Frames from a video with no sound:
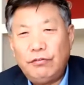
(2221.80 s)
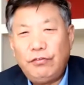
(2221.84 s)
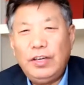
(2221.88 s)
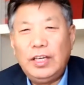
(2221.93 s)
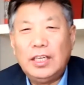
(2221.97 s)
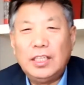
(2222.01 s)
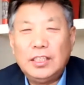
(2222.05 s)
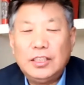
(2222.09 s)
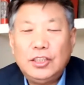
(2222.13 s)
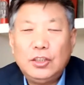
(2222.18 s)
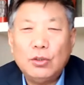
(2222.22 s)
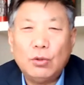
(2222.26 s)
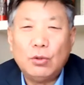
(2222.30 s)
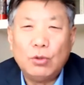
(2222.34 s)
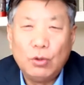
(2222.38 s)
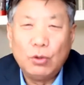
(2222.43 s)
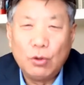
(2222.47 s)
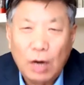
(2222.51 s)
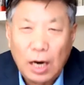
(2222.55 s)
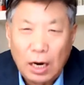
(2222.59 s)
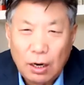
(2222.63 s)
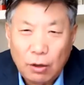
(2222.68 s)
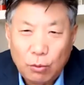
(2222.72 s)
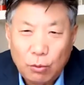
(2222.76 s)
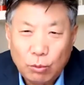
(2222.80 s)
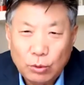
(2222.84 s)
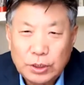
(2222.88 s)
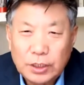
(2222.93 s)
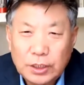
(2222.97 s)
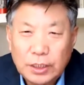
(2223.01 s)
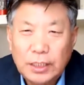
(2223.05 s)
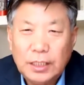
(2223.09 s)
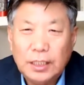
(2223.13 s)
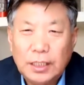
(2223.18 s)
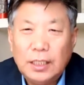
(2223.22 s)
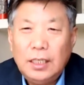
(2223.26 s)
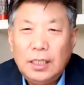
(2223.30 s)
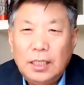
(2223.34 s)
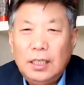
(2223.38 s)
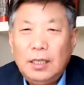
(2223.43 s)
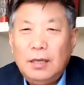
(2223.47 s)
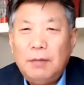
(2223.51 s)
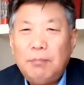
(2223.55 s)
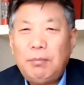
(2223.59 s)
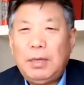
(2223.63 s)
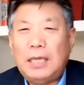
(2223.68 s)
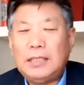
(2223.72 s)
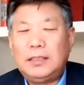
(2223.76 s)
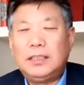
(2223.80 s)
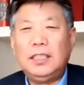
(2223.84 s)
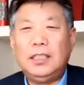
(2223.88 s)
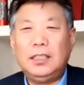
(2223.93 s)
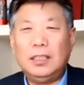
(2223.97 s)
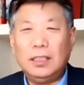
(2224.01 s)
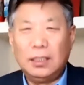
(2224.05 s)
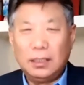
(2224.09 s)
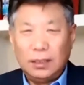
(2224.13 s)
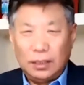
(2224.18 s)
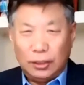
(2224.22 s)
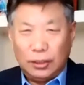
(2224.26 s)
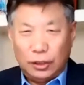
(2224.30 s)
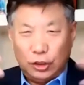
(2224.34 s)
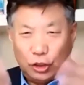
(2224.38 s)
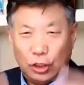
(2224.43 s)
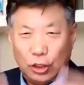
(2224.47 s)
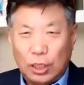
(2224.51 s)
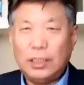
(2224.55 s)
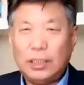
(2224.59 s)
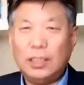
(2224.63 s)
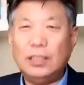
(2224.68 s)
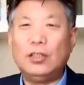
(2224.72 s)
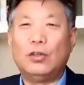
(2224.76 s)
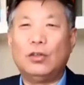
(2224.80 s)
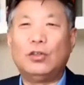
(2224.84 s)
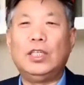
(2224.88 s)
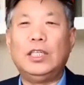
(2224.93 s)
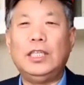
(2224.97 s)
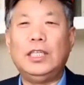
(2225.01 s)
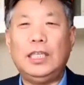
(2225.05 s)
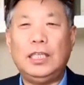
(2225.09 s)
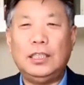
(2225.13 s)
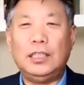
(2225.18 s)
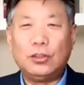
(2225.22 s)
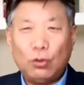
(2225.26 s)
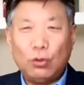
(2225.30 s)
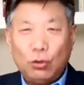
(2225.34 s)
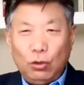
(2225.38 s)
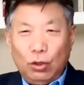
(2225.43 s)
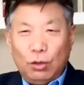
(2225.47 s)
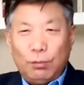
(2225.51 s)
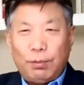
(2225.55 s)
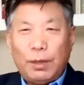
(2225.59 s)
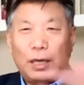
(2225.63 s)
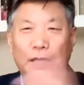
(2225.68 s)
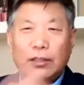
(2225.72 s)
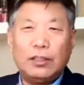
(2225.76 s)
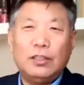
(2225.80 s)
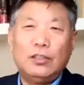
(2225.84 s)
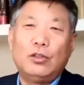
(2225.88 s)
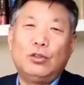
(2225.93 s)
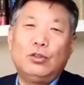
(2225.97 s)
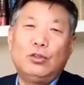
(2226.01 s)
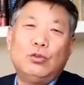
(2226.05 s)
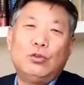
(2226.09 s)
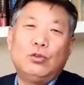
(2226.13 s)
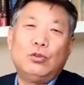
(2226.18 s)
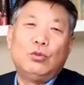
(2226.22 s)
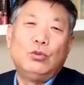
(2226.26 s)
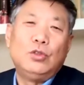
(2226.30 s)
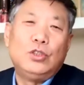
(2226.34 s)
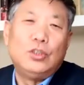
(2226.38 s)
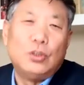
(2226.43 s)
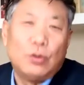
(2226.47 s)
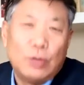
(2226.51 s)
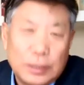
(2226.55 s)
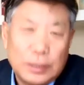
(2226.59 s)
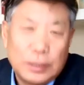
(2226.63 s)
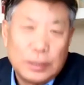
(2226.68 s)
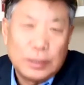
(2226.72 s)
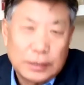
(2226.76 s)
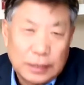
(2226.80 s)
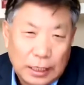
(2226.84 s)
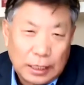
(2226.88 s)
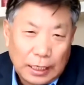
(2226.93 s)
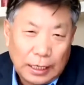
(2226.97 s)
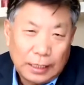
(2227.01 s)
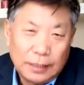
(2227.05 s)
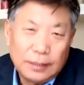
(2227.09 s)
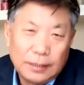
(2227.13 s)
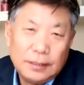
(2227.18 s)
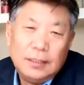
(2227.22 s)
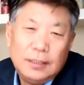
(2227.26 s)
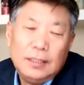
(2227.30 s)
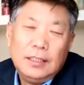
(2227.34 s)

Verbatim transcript: 费了九牛二虎之力，把自己弄得全身都是泥，终于把那头猪救了上来。